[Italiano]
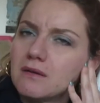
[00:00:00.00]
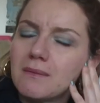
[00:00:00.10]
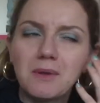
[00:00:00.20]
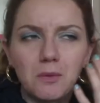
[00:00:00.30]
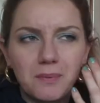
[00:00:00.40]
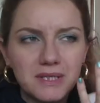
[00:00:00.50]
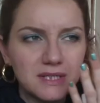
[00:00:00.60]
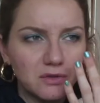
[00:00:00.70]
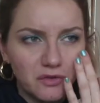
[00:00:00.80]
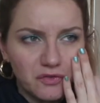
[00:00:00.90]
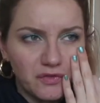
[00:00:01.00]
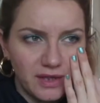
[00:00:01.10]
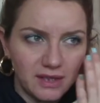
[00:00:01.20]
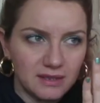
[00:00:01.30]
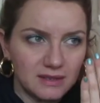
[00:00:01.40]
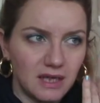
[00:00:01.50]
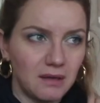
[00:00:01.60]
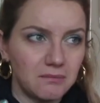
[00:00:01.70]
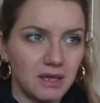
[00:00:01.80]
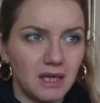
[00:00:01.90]
ve l'ho presa in
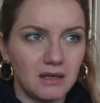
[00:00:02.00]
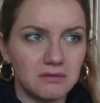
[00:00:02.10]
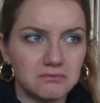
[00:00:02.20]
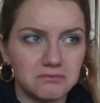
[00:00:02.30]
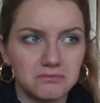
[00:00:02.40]
offerta ma